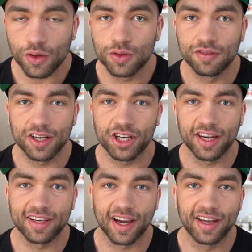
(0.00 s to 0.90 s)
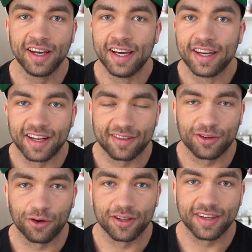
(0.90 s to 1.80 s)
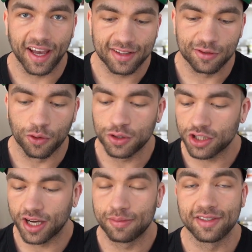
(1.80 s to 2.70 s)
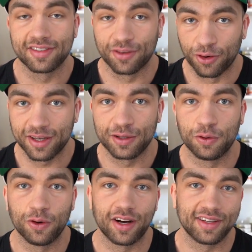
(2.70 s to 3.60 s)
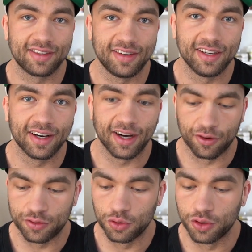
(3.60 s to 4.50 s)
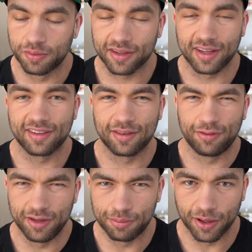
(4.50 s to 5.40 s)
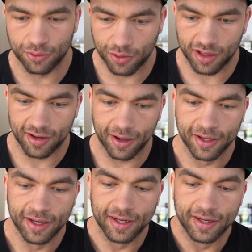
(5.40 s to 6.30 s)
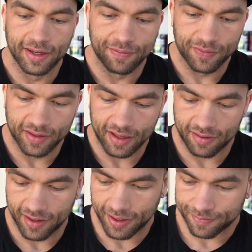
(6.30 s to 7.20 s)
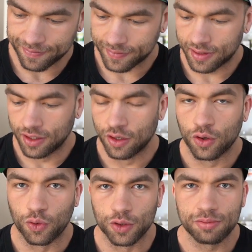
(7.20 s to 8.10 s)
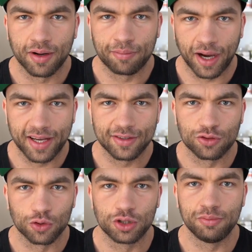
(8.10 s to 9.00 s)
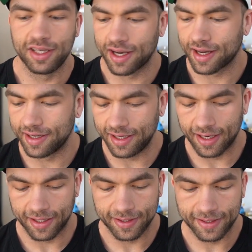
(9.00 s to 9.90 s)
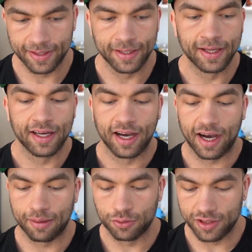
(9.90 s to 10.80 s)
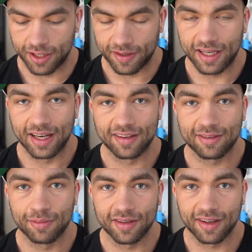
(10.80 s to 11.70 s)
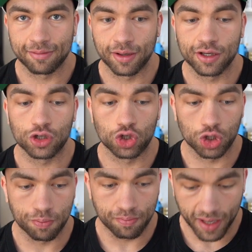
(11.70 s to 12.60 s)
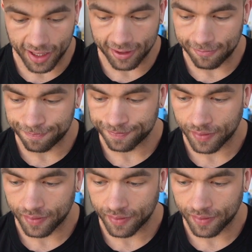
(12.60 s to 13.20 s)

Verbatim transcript: Und die Wahrscheinlichkeit, dass ich euch direkt zurückschreibe, ist deutlich höher als hier auf YouTube. Das Ganze ist viel persönlicher. Deswegen ruhig mal beide Social Media Kanäle abonnieren. Ich lasse es mir jetzt erstmal schmecken